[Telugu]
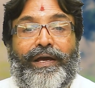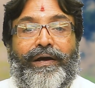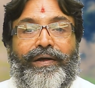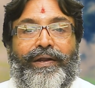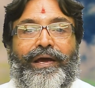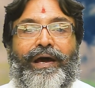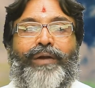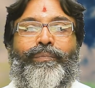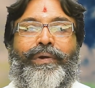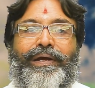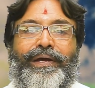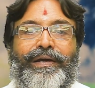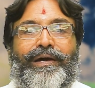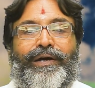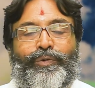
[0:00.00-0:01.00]
ఈ క్రియాలు
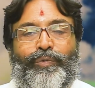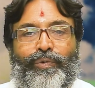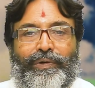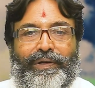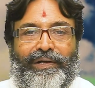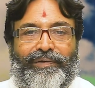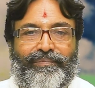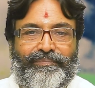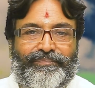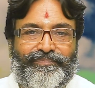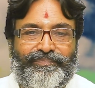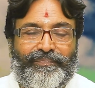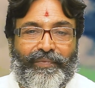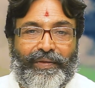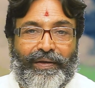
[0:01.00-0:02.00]
మనకి కనుక్కున్నారు
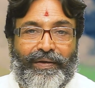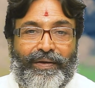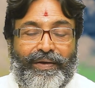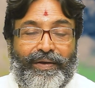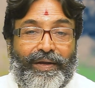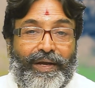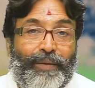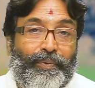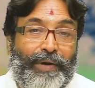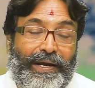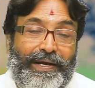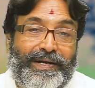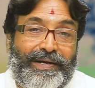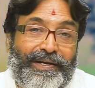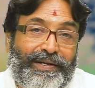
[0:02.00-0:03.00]
ఇప్పుడు
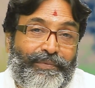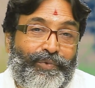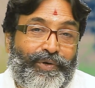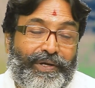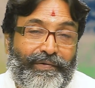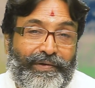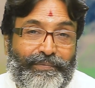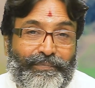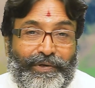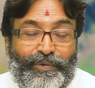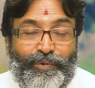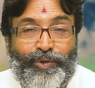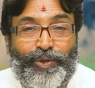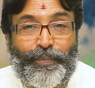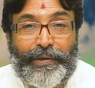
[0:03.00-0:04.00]
అన్నిటికంటే ముఖ్యమైన మనం
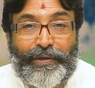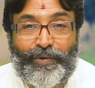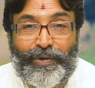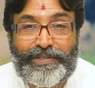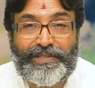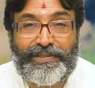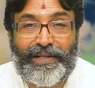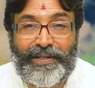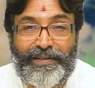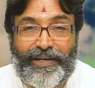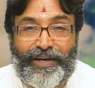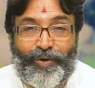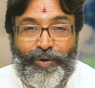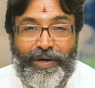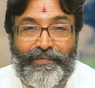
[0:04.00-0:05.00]
గుర్తుపెట్టుకోవాల్సింది ఏంది
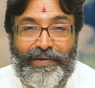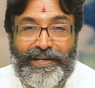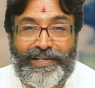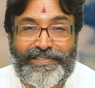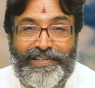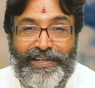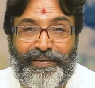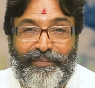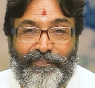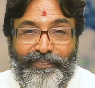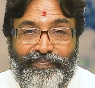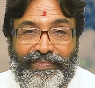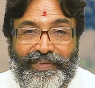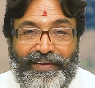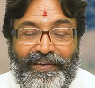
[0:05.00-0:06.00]
కరోనా వైరస్ది
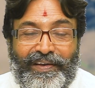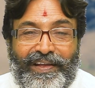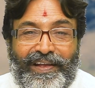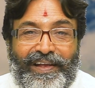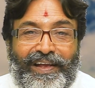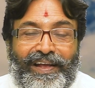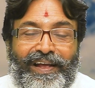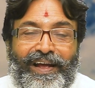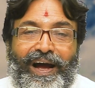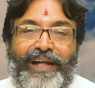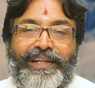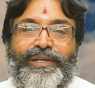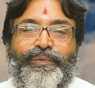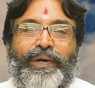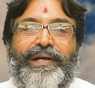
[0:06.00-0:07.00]

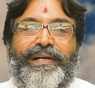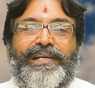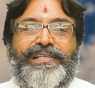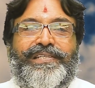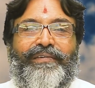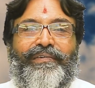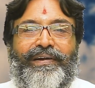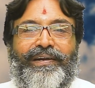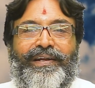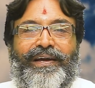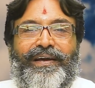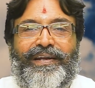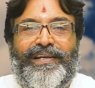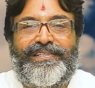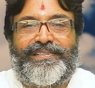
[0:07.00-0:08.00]
అది ట్వంటీ సెవెన్
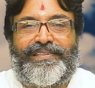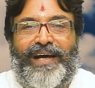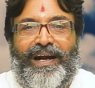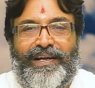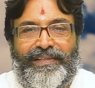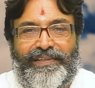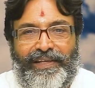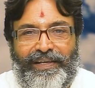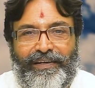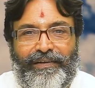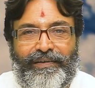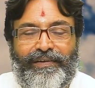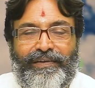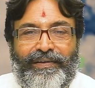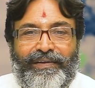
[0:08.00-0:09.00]
డిగ్రీస్ దాటితే
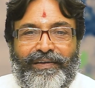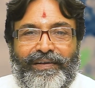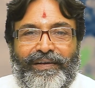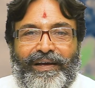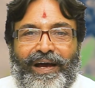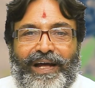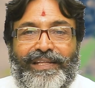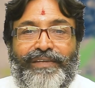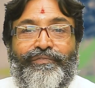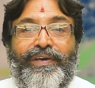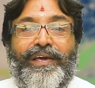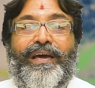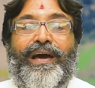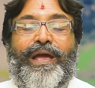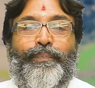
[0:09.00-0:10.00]
అది
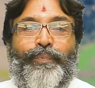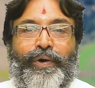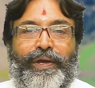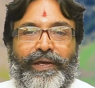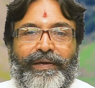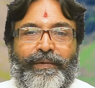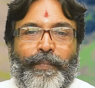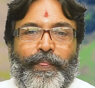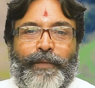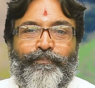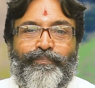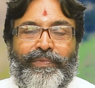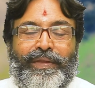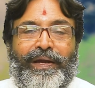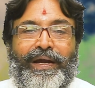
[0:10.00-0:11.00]
వీక్ అయిపోయి
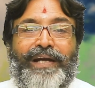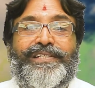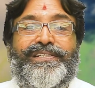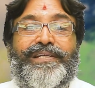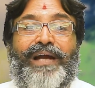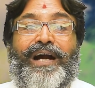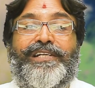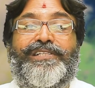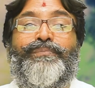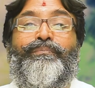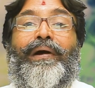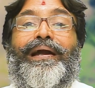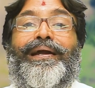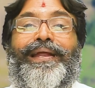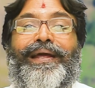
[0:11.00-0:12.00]
ఇట్ స్టార్ట్స్
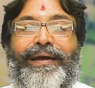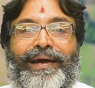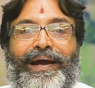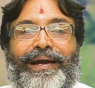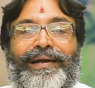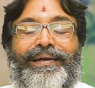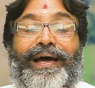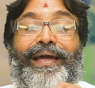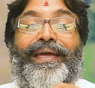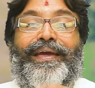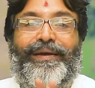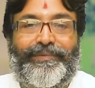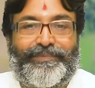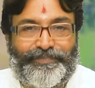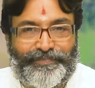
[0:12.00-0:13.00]
మెల్టింగ్ అండ్ డైయింగ్